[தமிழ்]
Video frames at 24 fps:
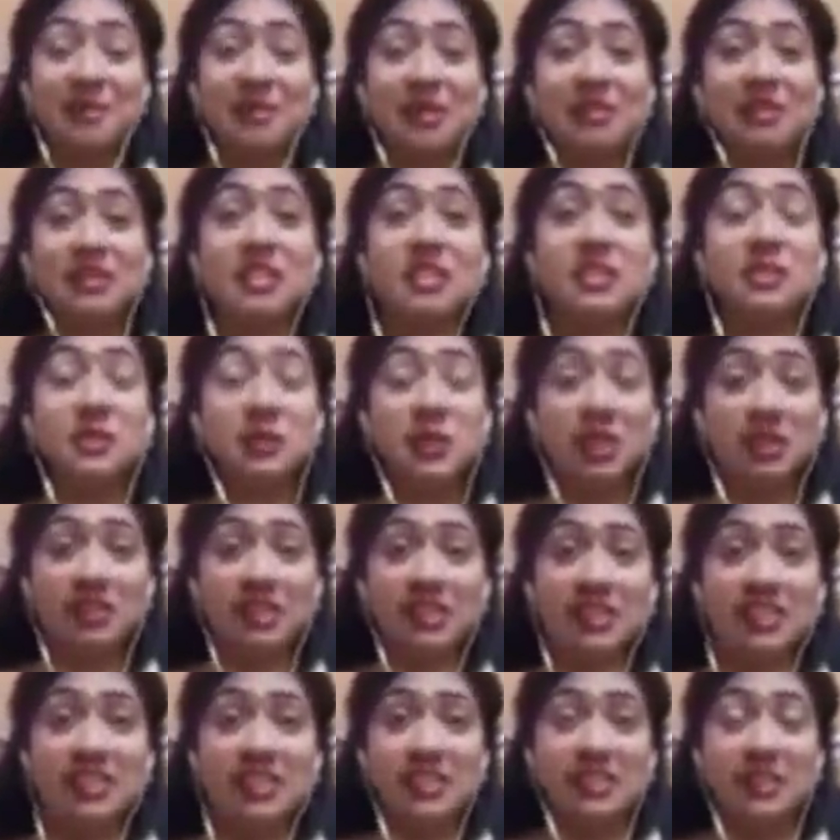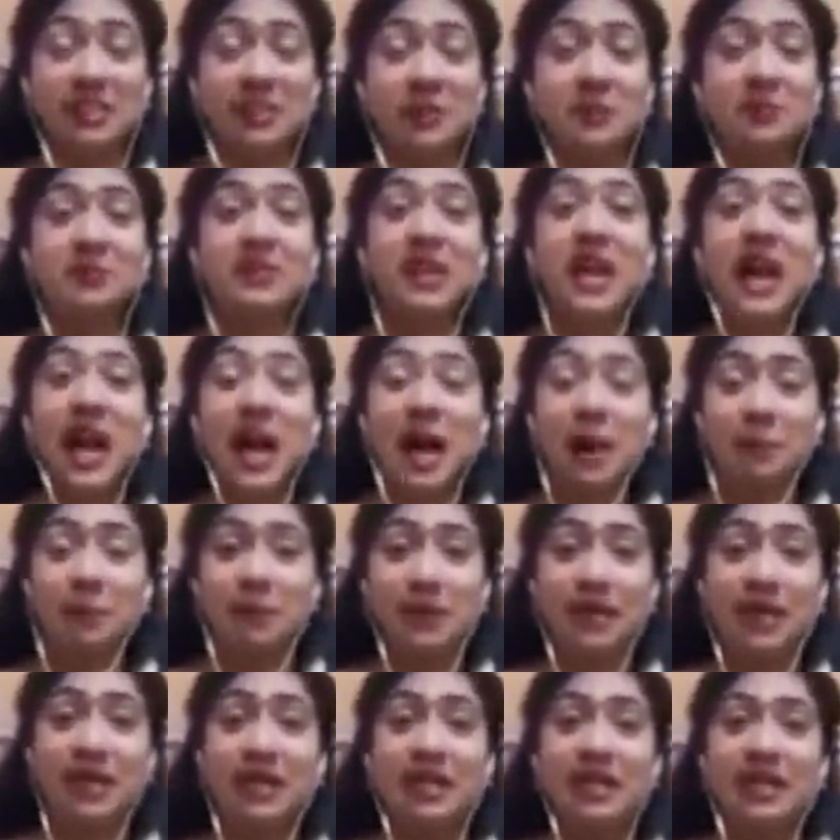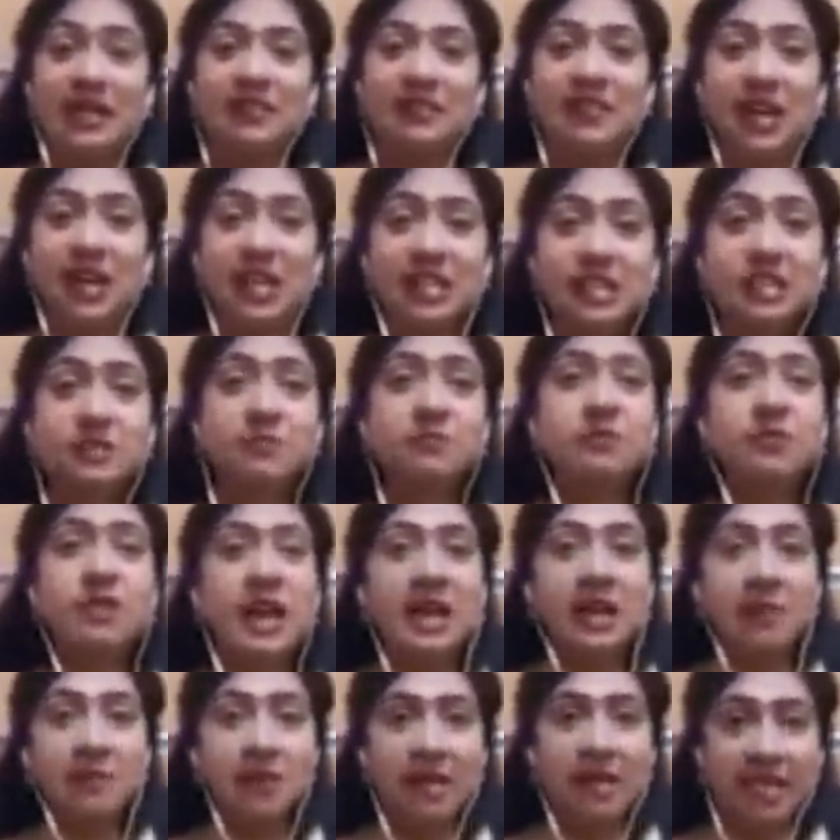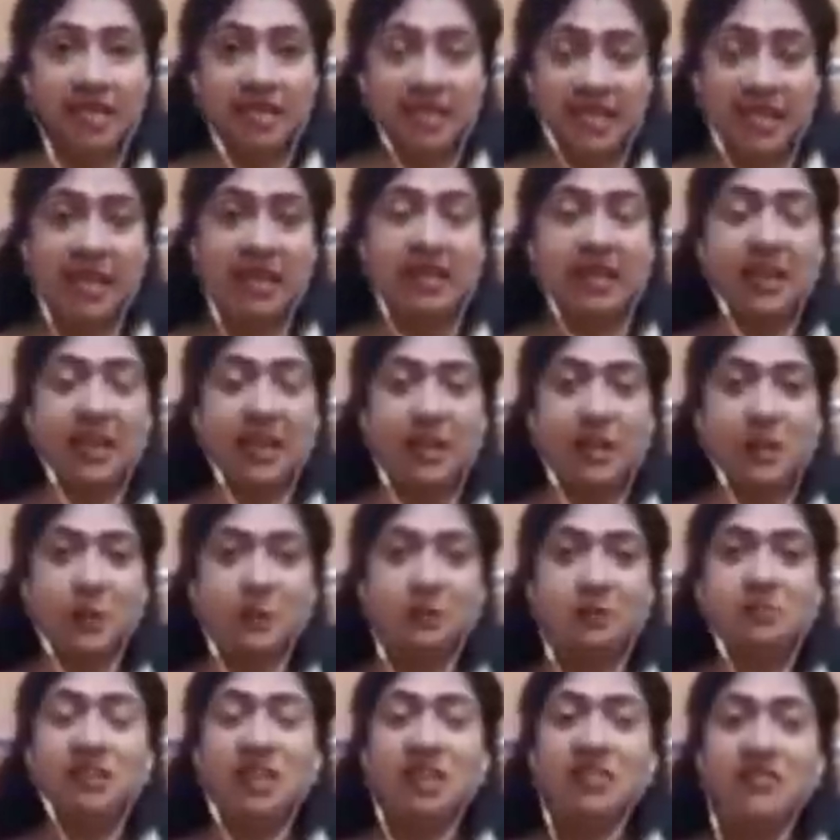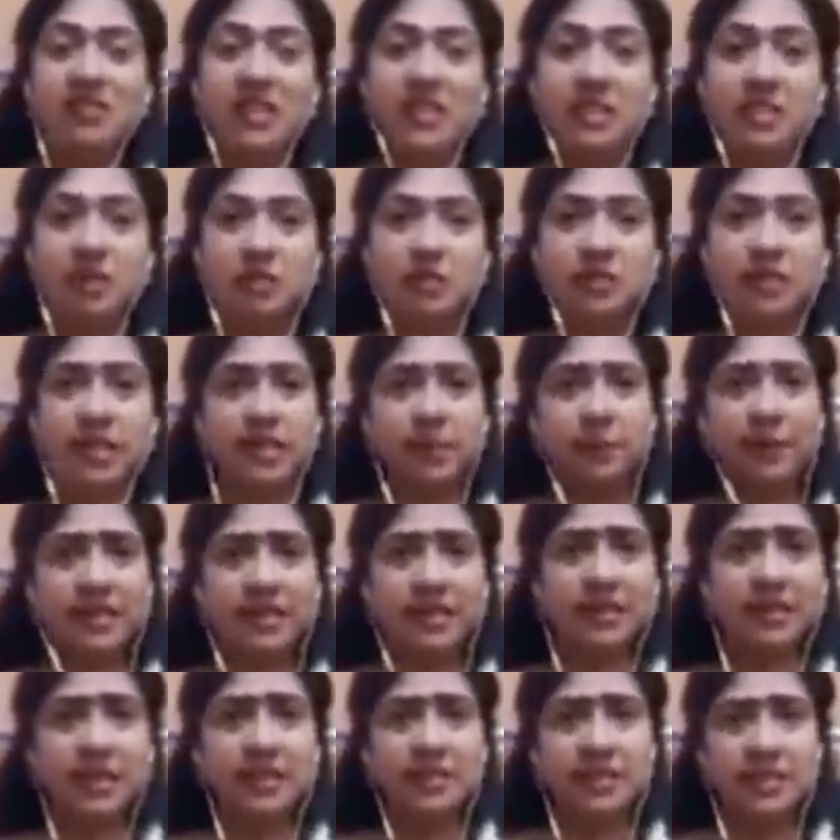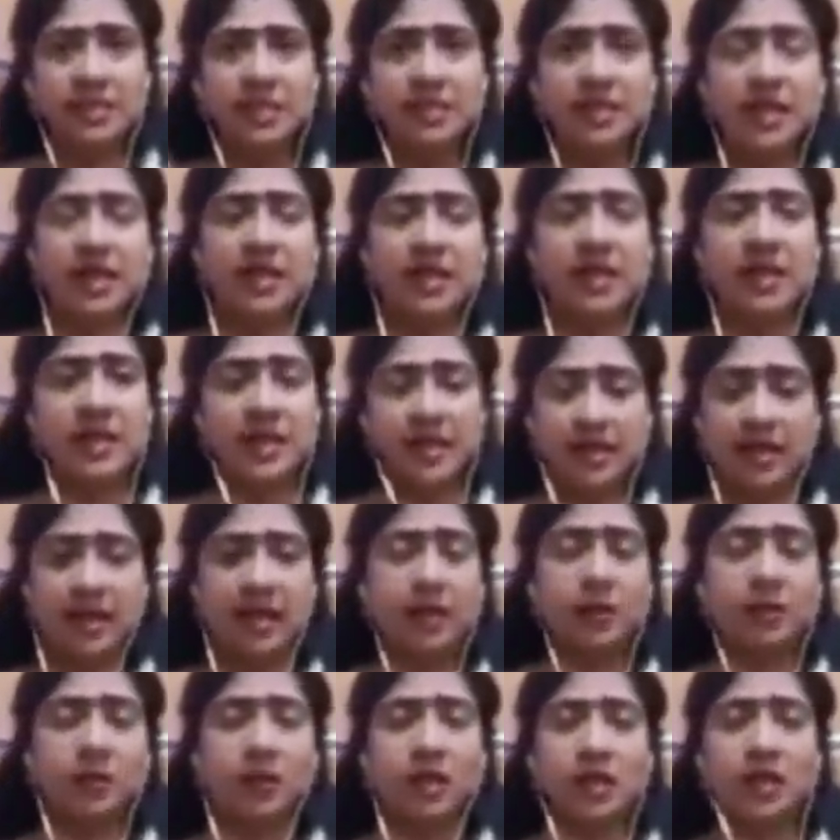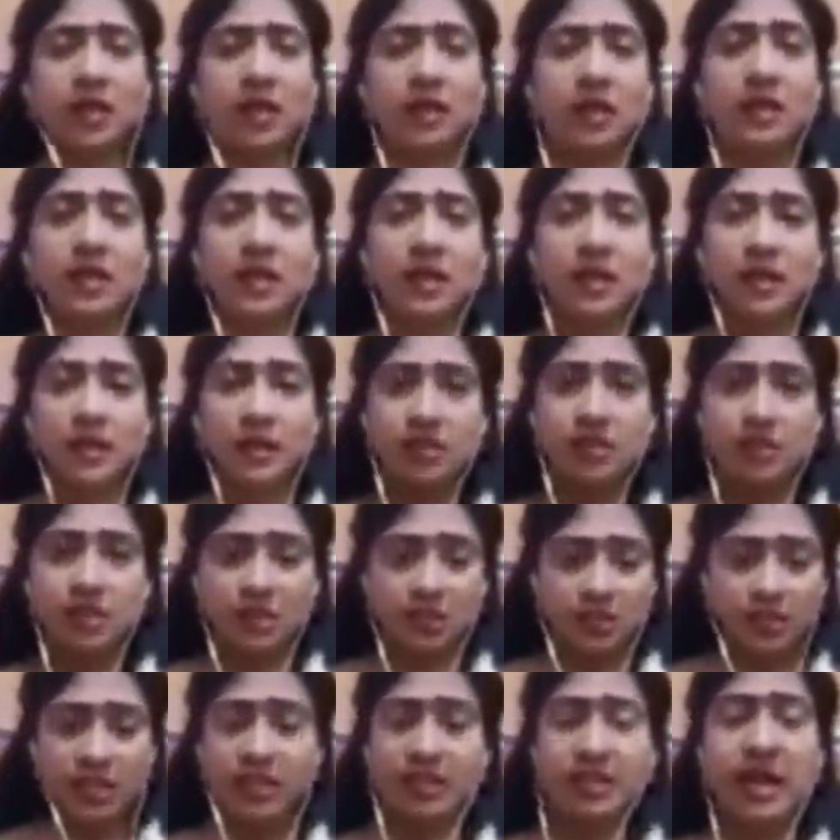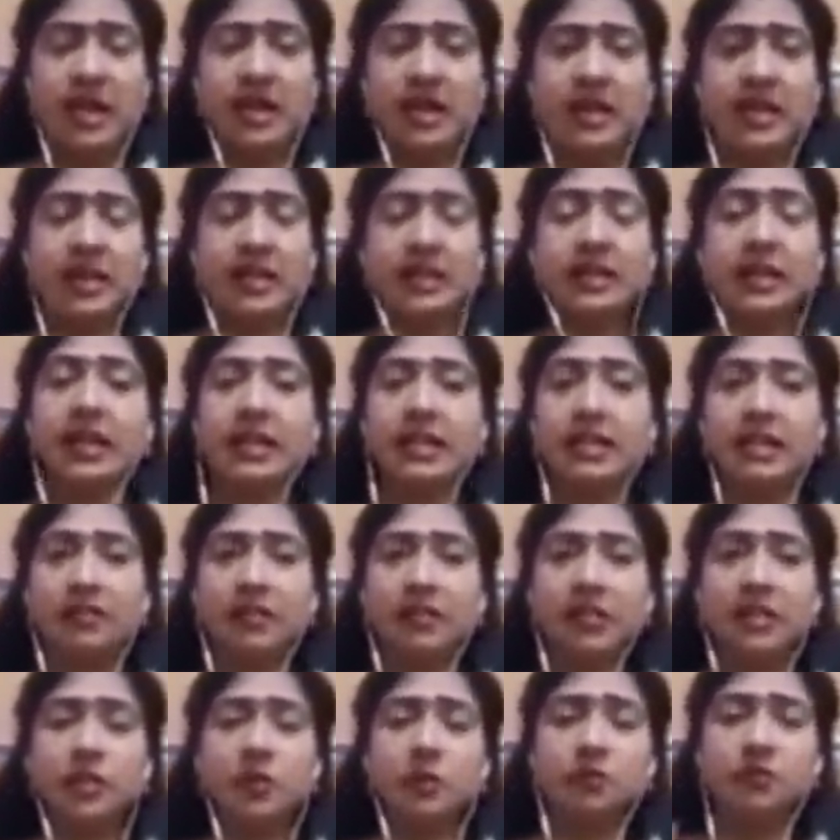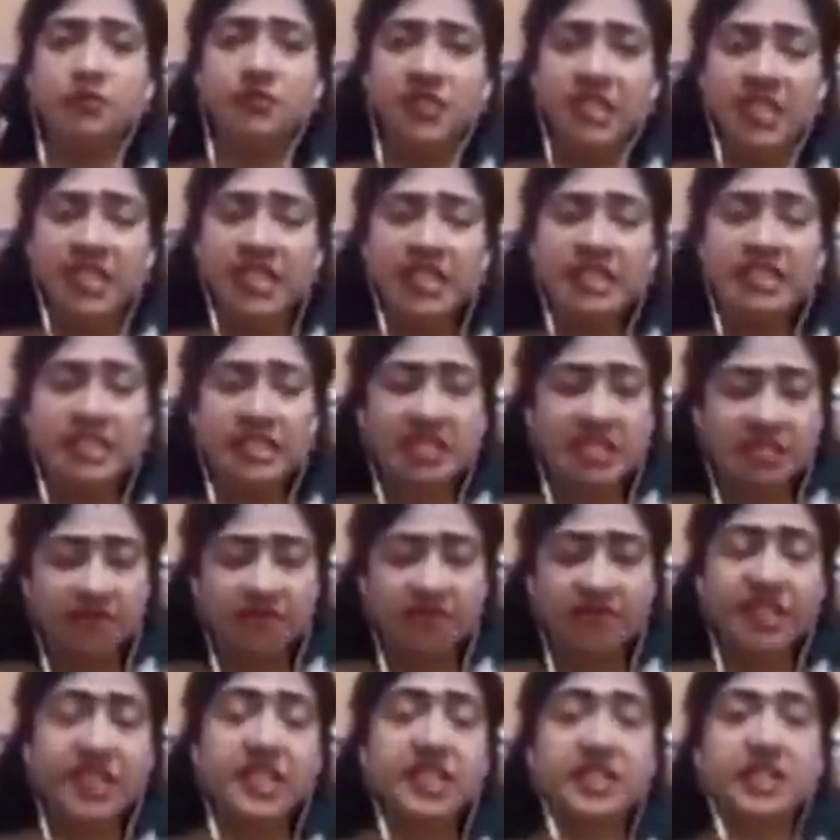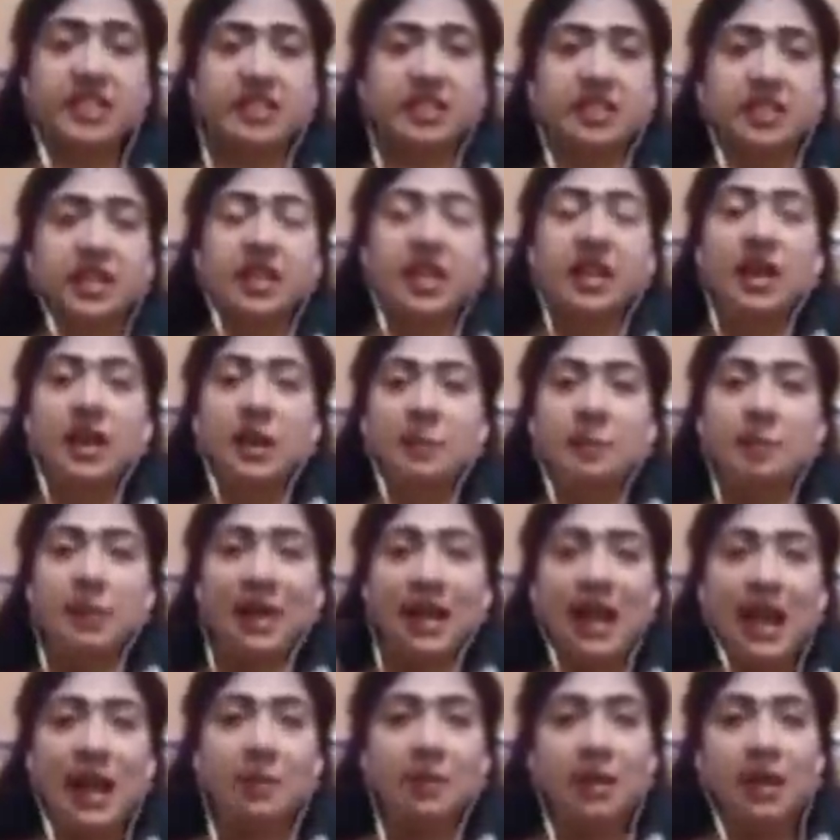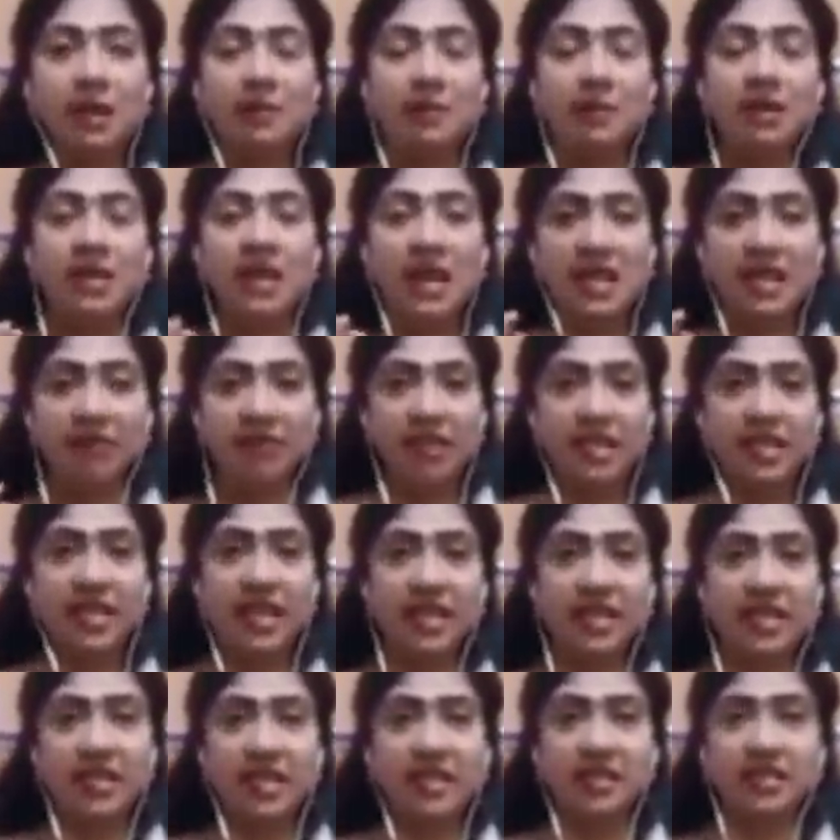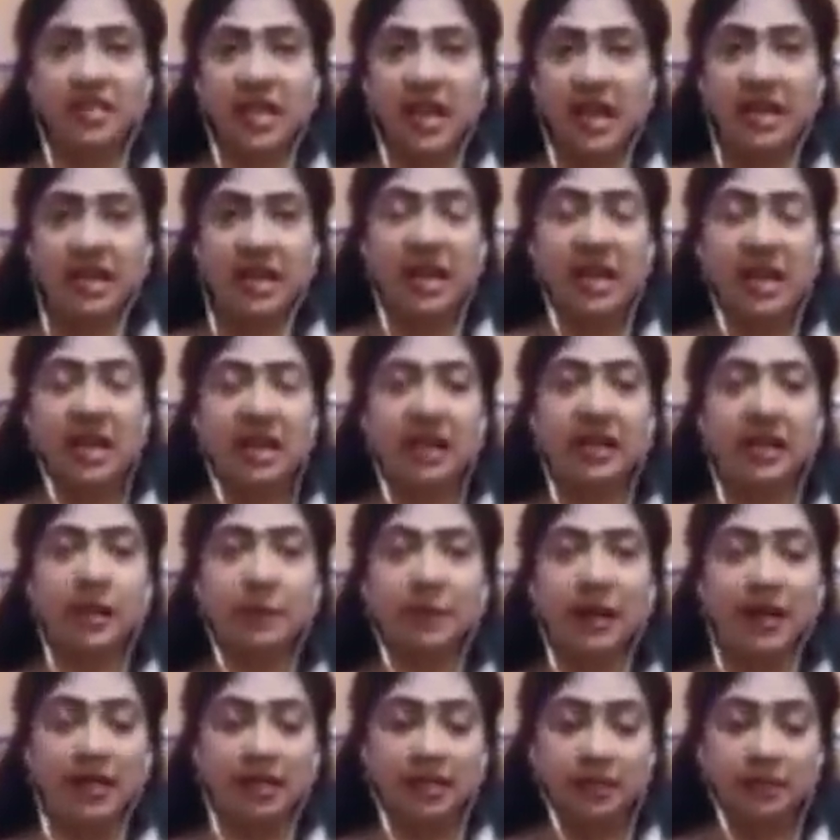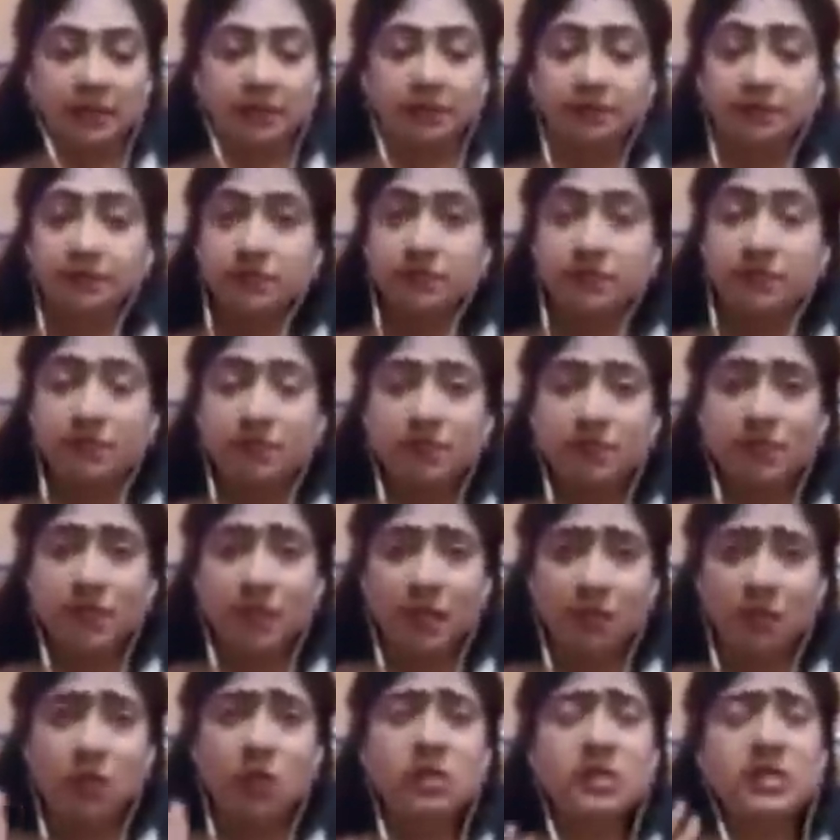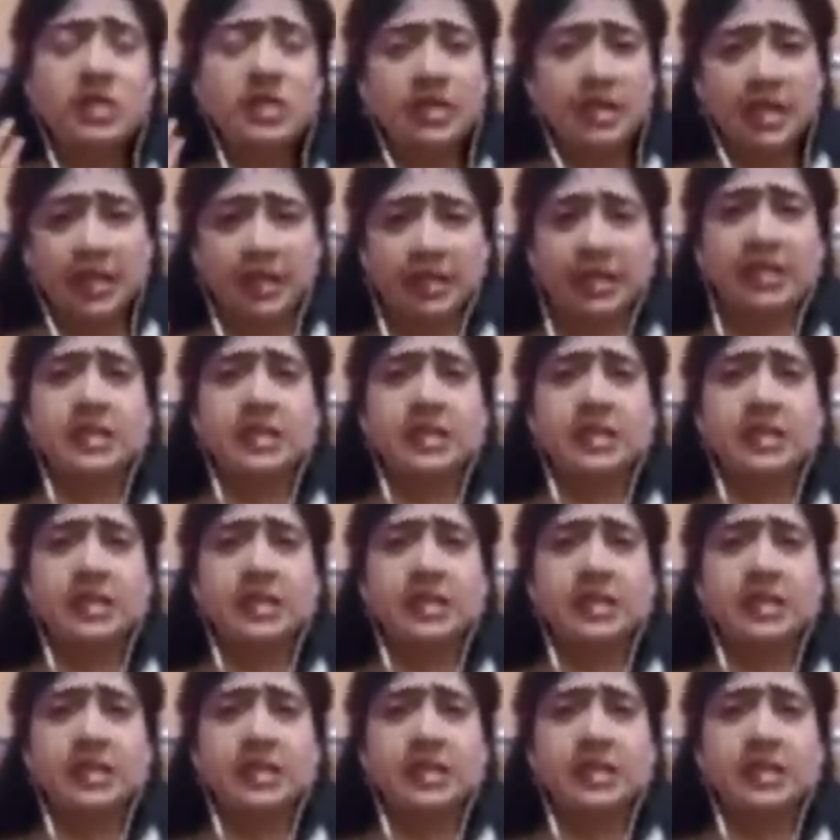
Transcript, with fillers: நம்மளுக்கு வந்து சுகர் வந்துட்டுருக்கு அப்போ வருஷம் ஃபுல்லாக நம்மளுக்கு இந்த இலை கிடைக்கும் வீட்டை சுற்றி நீங்கள் பார்த்தீங்கன்னா செட்டிநாட்டில் நான் காரைக்குடியில் இங்கே செட்டிநாட்டில் இருக்கேன் இங்கே வந்து வீட்டுக்கு வீடு பலாமரம் இல்லாத வீடே இருக்காது கேரளாவில் நீங்கள் பாருங்கள் மோஸ்ட்லி